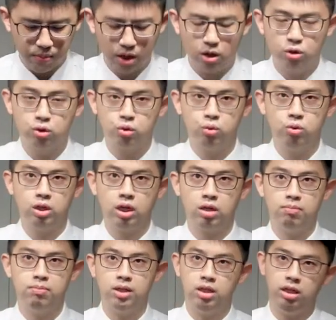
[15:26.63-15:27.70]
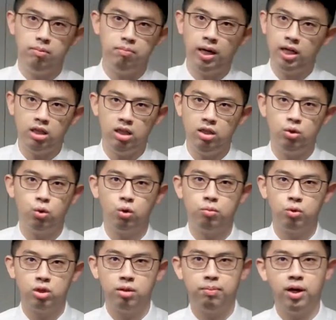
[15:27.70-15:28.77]
描述那个美美地多
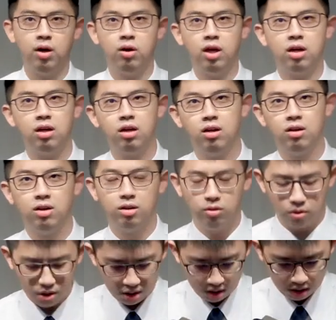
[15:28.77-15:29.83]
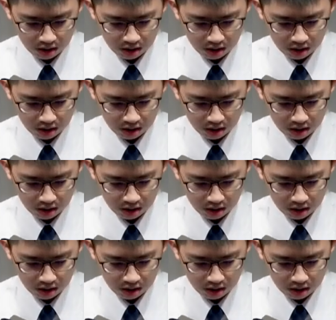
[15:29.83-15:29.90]
么的漂亮哇！